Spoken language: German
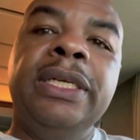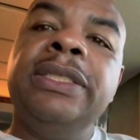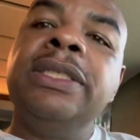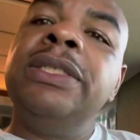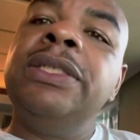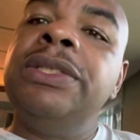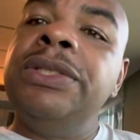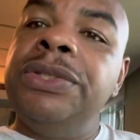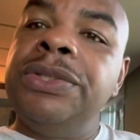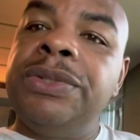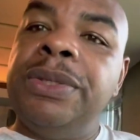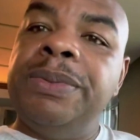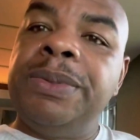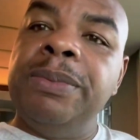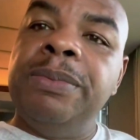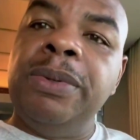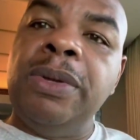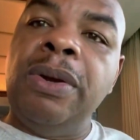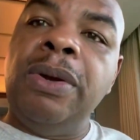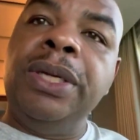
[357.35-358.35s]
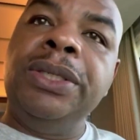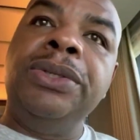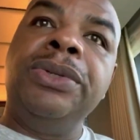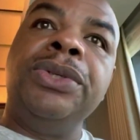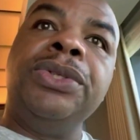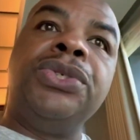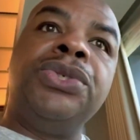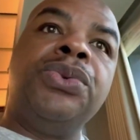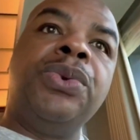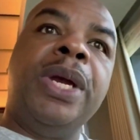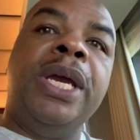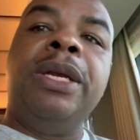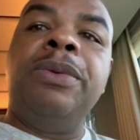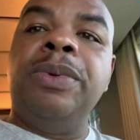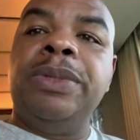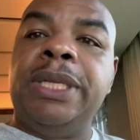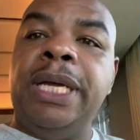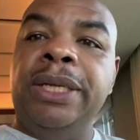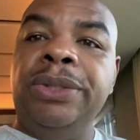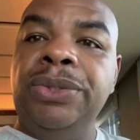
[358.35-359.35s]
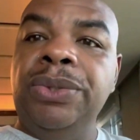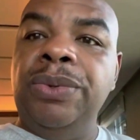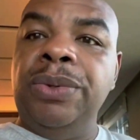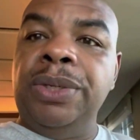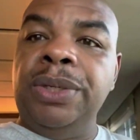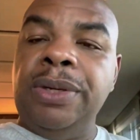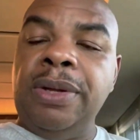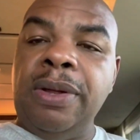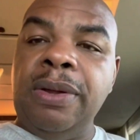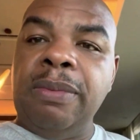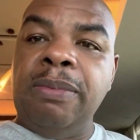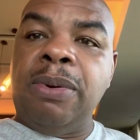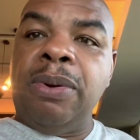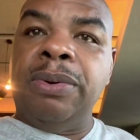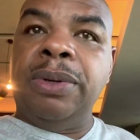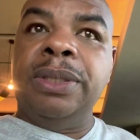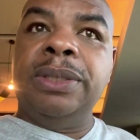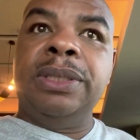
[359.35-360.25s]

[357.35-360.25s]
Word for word: Die Links sind in der Beschreibung von diesem Video und ihr könnt mit diesem